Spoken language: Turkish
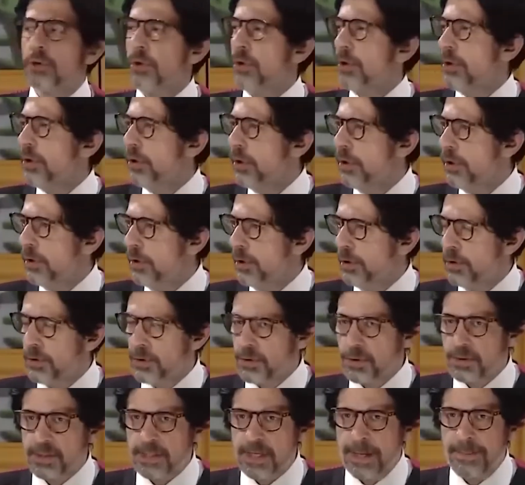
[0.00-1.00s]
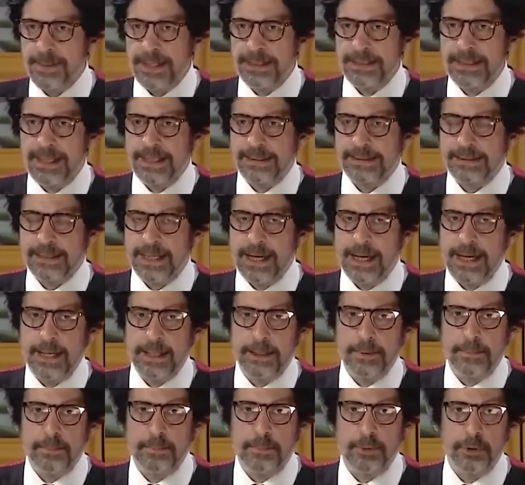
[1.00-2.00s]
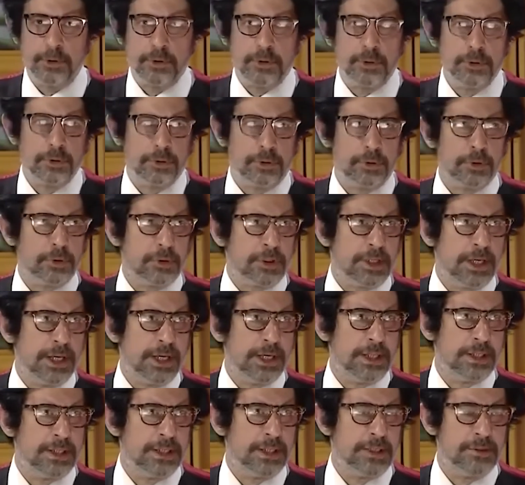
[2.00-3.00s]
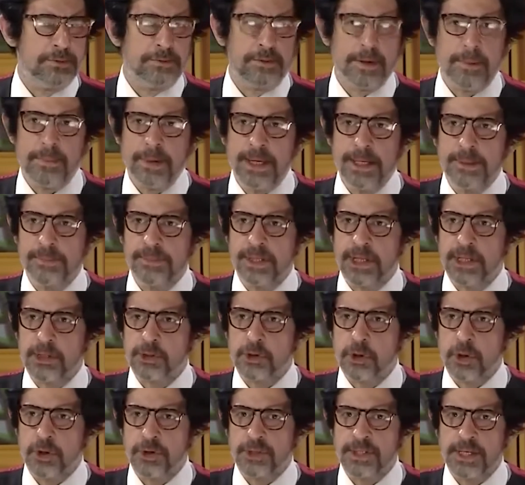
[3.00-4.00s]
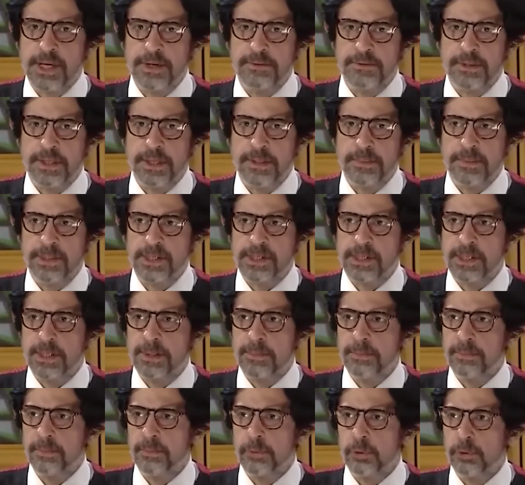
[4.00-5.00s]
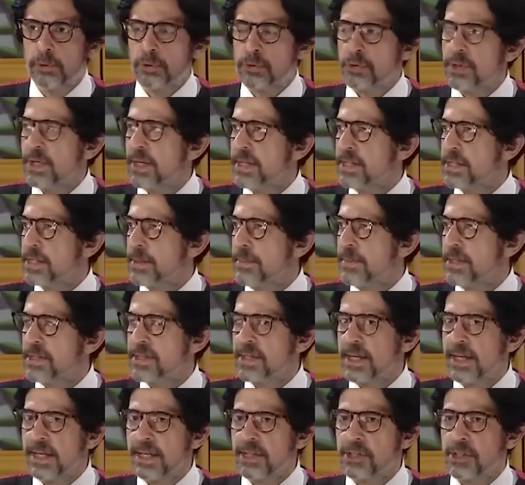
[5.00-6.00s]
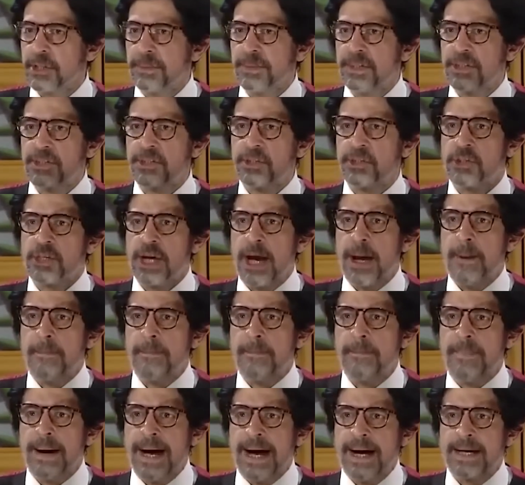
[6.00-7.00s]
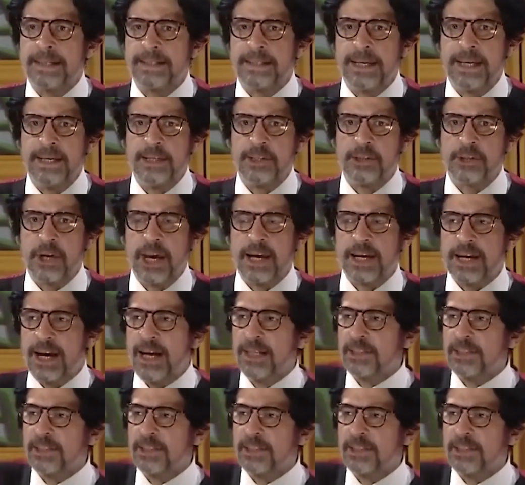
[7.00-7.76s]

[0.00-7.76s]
e, zamanlarda bütün Türkiye'nin ve benim de çok sevdiğim isim uluslararası bir sanatçımız Cabbar gelecek